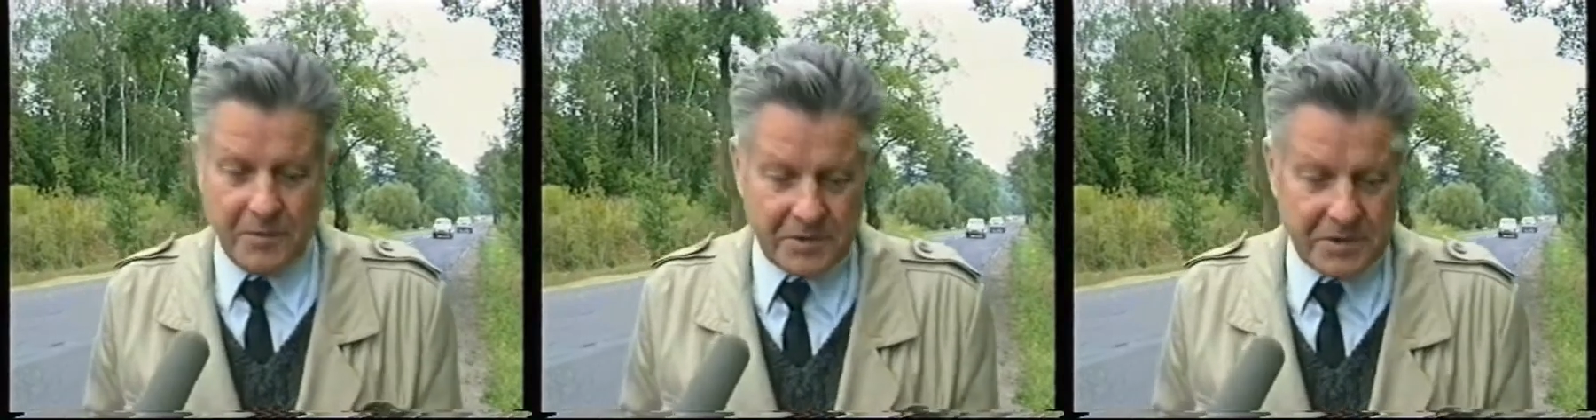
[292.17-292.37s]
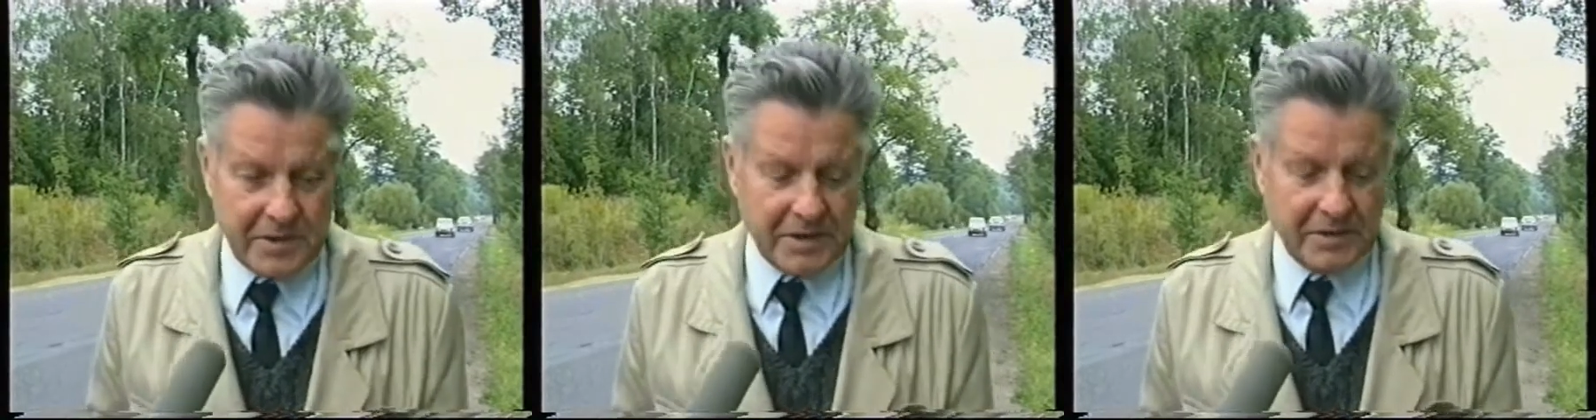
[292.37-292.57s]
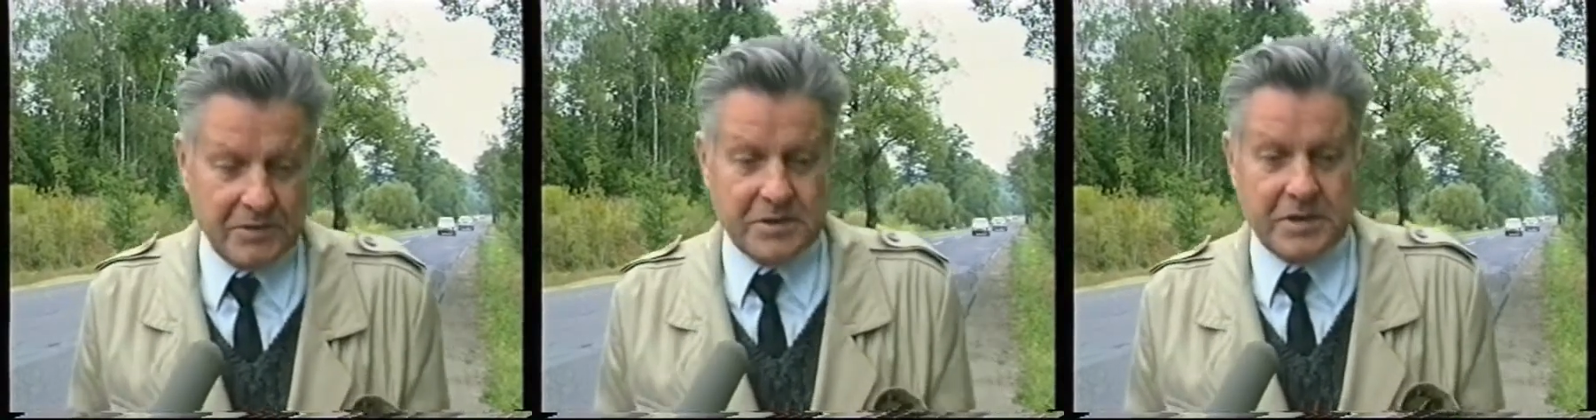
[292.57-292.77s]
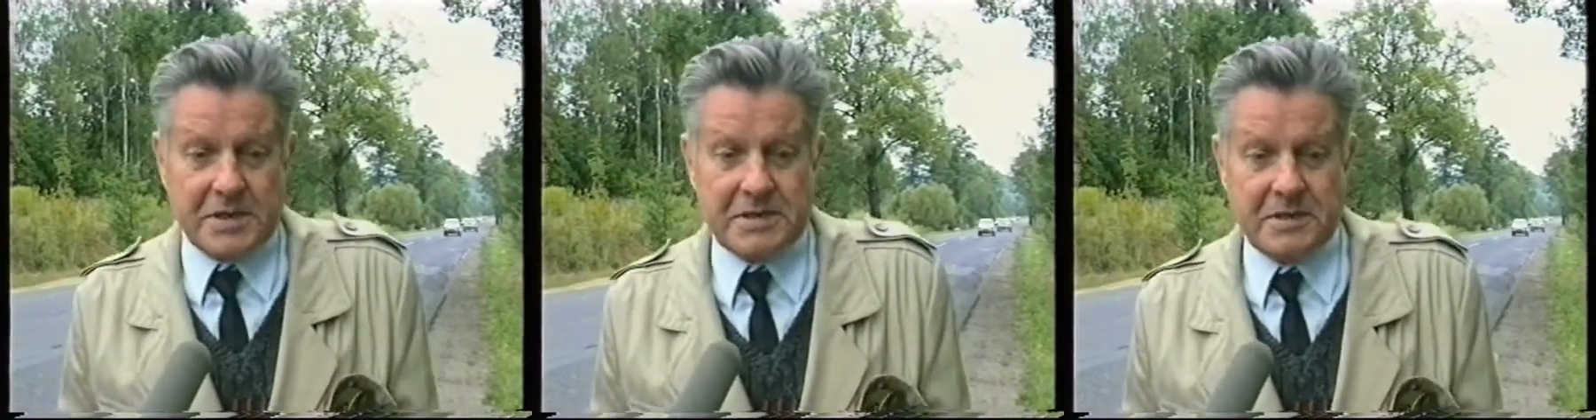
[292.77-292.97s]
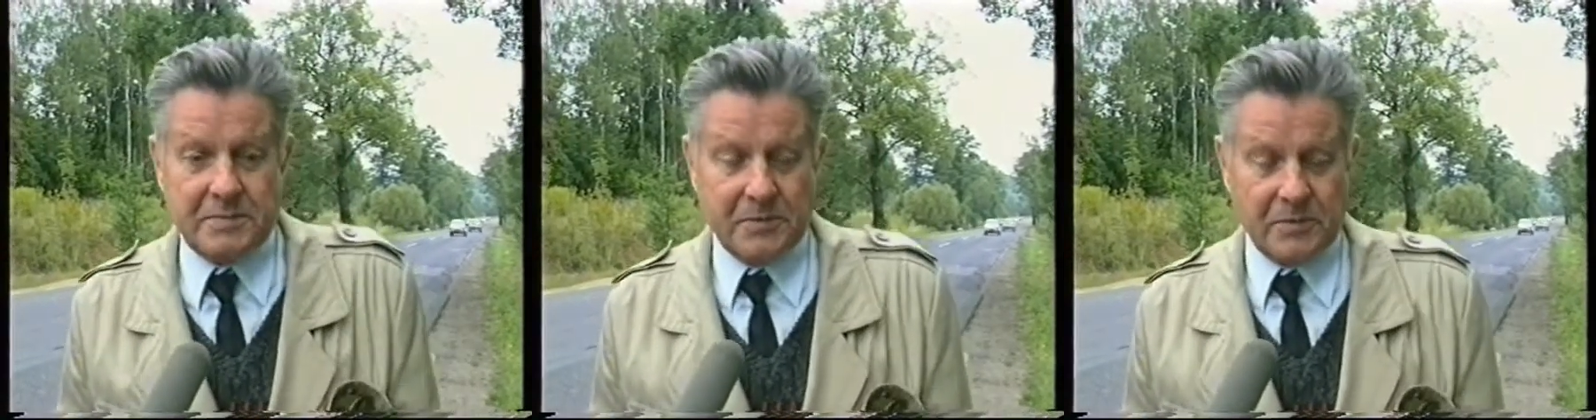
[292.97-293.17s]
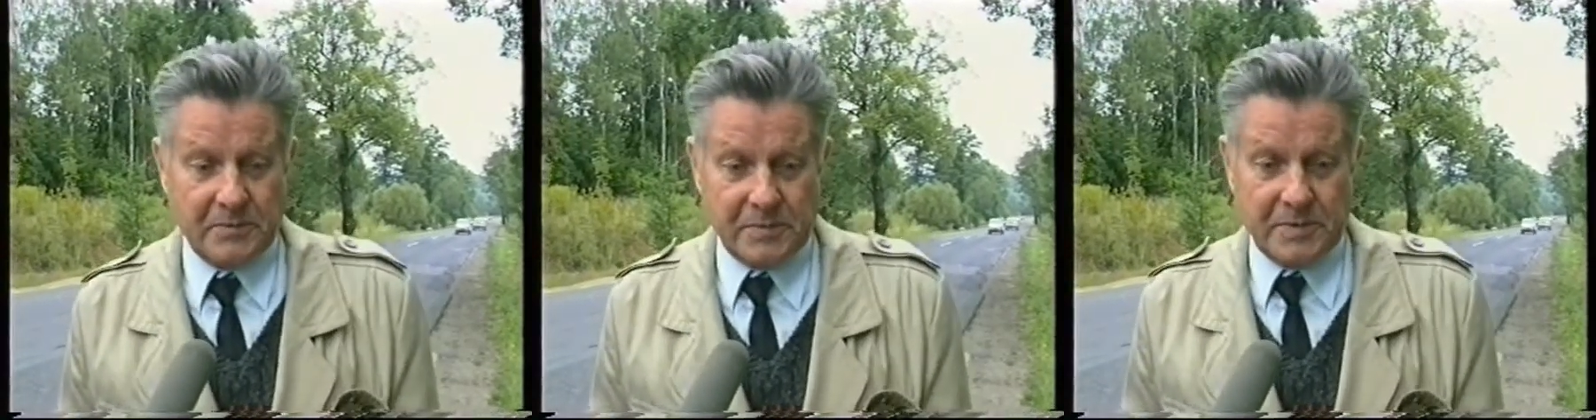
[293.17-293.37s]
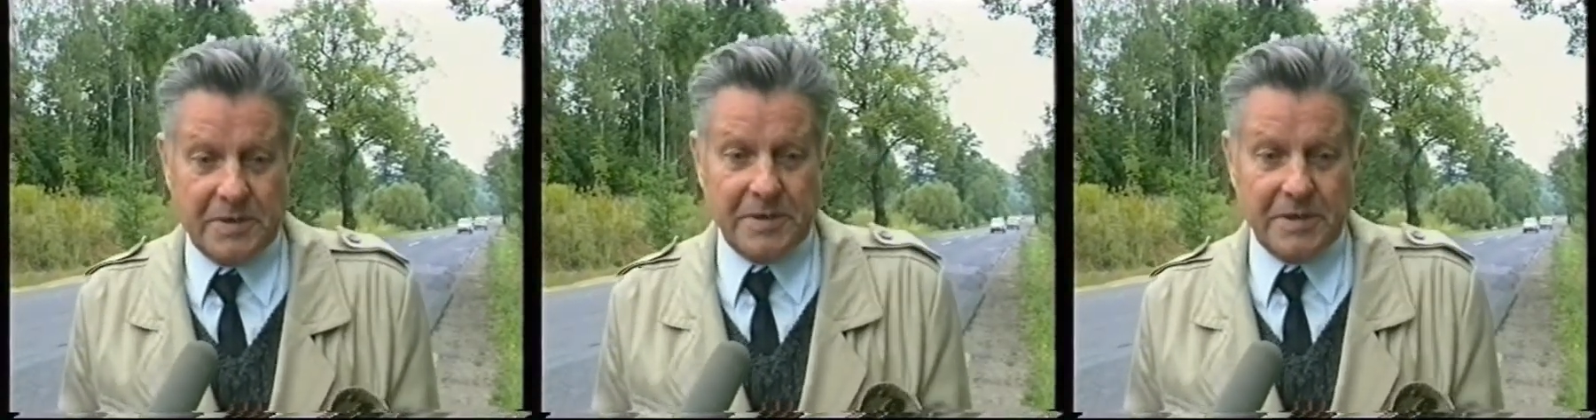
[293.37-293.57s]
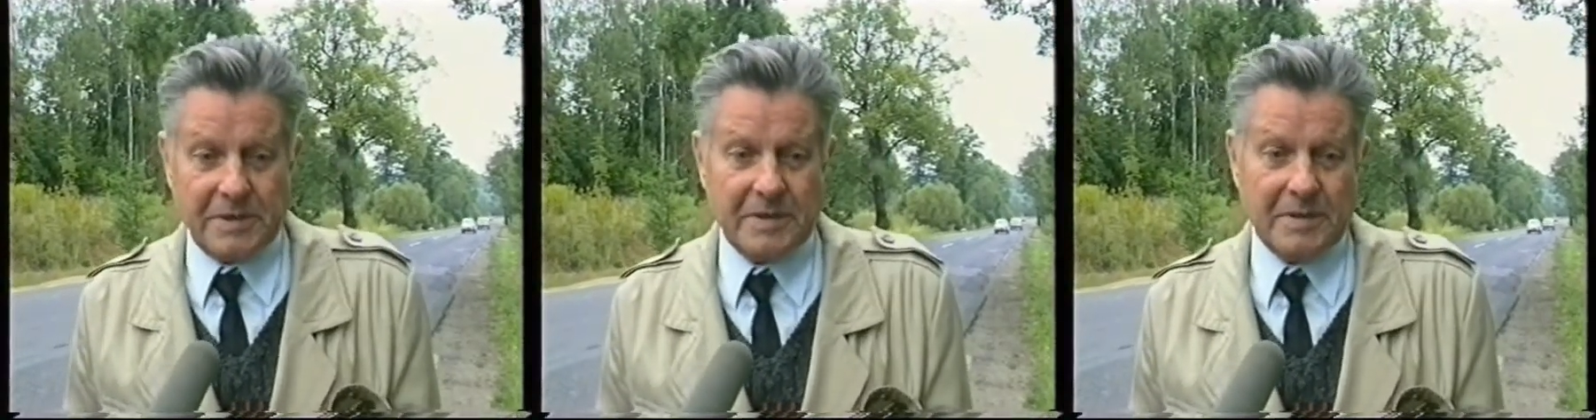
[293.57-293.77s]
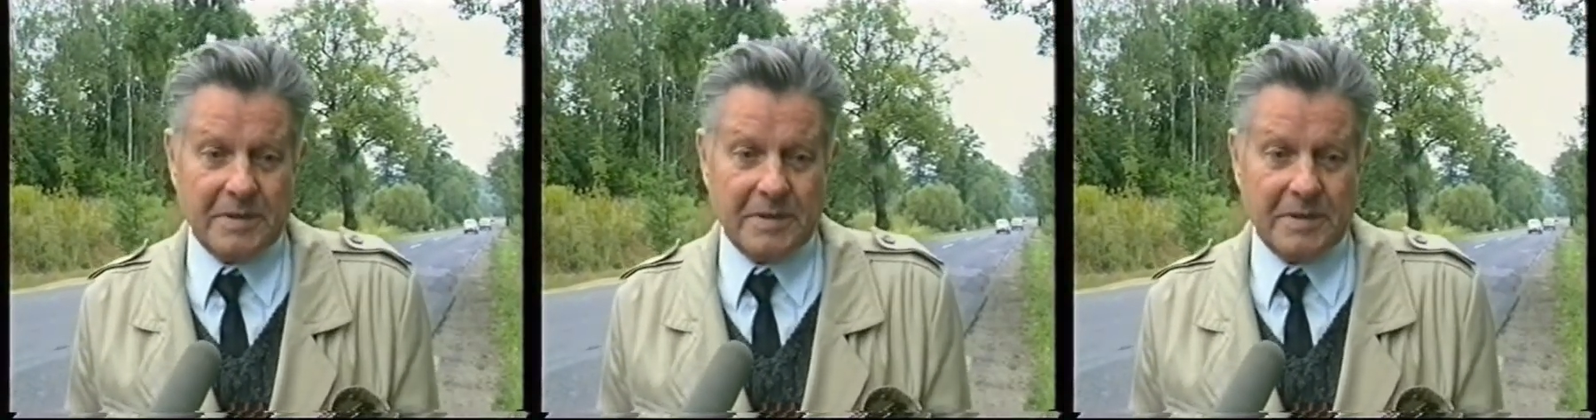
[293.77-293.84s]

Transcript: Może jednocześnie byłoby,